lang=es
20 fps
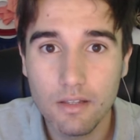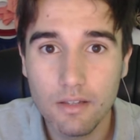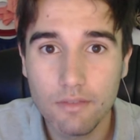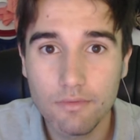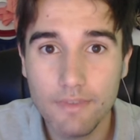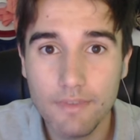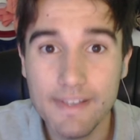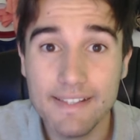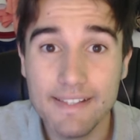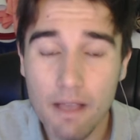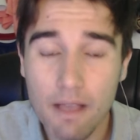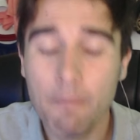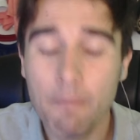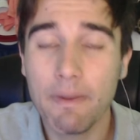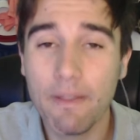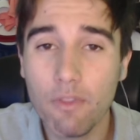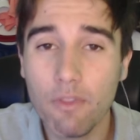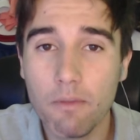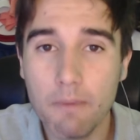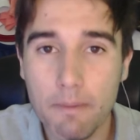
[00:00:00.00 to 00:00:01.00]
Estaba
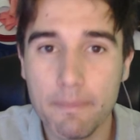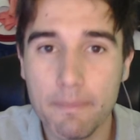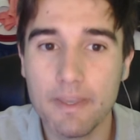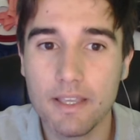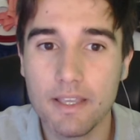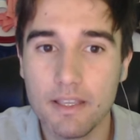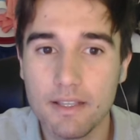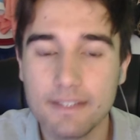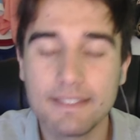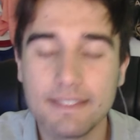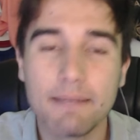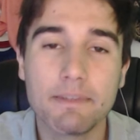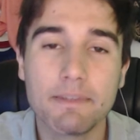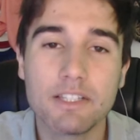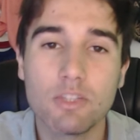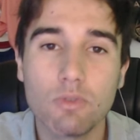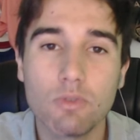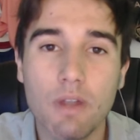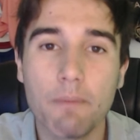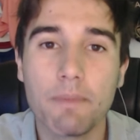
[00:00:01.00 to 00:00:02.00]
parando a Mbappé. Estaba
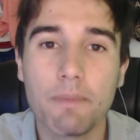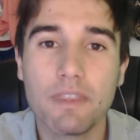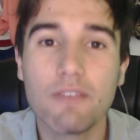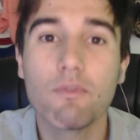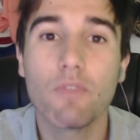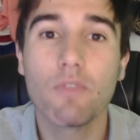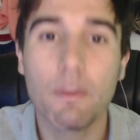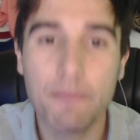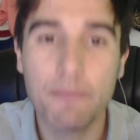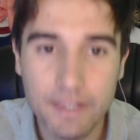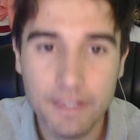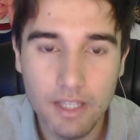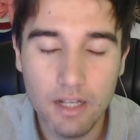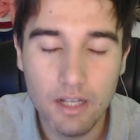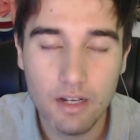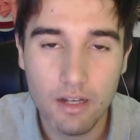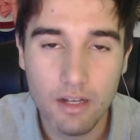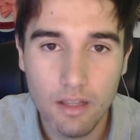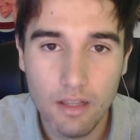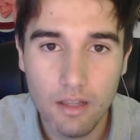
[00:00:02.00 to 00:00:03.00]
siendo una pieza fundamental.